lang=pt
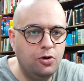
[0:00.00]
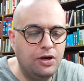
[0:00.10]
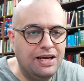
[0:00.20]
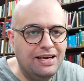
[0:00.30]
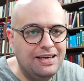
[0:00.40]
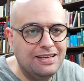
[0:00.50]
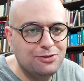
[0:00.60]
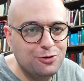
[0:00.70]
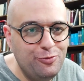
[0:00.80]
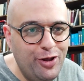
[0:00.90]
Olá,
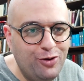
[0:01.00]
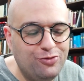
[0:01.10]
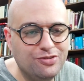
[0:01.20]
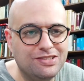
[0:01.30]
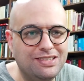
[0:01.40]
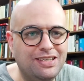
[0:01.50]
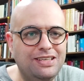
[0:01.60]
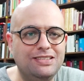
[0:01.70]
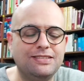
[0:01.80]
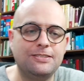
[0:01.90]
tudo bem com
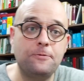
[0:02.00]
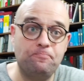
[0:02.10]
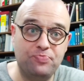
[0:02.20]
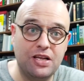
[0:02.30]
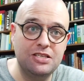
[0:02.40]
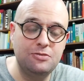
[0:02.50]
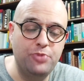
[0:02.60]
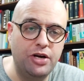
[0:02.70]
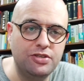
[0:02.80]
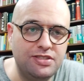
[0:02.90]
vocês?
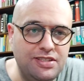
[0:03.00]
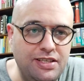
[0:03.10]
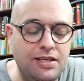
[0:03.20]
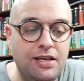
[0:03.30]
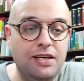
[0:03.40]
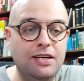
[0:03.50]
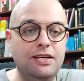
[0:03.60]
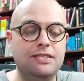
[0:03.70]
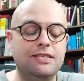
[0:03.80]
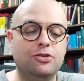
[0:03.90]
Espero que sim.
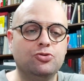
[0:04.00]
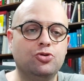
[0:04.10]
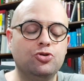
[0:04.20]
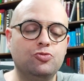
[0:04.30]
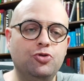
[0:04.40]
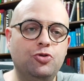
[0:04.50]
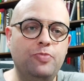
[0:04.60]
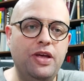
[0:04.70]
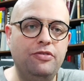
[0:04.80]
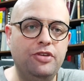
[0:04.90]
Sejam todos muito
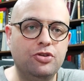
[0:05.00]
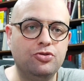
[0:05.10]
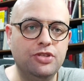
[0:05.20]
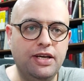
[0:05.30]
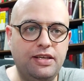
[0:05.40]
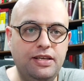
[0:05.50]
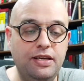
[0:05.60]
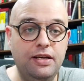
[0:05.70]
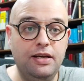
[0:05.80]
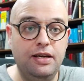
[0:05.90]
bem-vindos
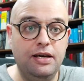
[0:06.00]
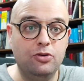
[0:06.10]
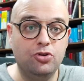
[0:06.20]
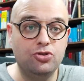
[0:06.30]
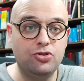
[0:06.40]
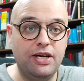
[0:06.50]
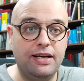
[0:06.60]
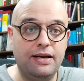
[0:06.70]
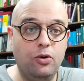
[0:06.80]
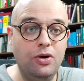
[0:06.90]
aqui ao nosso
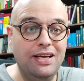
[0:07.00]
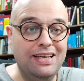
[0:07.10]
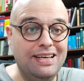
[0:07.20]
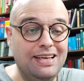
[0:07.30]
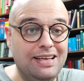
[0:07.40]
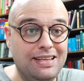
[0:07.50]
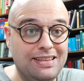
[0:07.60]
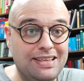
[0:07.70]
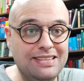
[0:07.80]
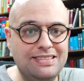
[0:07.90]
canal
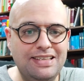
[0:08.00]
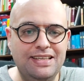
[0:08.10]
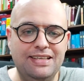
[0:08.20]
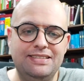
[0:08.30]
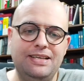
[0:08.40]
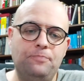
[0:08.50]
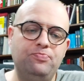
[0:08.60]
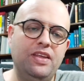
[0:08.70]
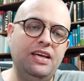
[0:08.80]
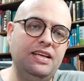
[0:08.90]
Transcendência.
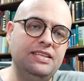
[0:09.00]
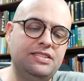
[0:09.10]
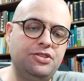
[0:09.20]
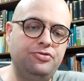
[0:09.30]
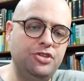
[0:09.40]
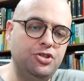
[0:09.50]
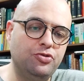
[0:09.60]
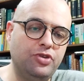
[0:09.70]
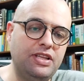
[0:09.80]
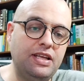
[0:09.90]
E neste vídeo
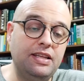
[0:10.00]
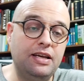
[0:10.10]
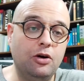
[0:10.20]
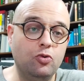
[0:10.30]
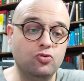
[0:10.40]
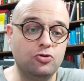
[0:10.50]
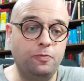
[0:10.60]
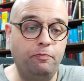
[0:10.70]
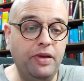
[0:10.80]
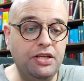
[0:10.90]
eu vou atender alguns
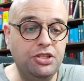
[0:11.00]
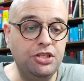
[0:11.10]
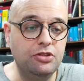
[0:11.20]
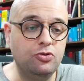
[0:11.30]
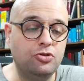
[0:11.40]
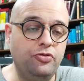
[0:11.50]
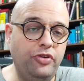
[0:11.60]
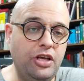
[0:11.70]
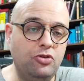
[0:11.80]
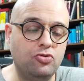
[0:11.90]
pedidos
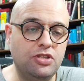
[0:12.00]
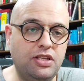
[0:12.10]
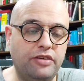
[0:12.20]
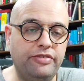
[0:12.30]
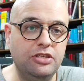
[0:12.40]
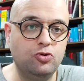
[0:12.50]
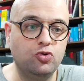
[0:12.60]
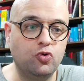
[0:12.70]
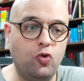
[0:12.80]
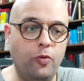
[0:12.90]
feitos através
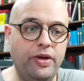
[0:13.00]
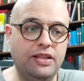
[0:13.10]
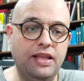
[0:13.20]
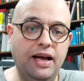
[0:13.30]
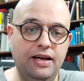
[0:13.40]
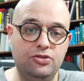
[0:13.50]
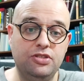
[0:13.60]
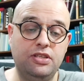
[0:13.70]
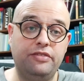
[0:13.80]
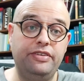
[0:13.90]
dos
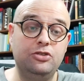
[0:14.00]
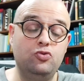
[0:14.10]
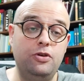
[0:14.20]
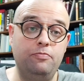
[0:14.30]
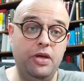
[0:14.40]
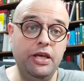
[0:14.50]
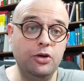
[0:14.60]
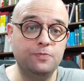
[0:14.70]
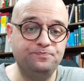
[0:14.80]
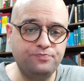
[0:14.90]
comentários, através do
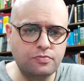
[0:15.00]
e-mail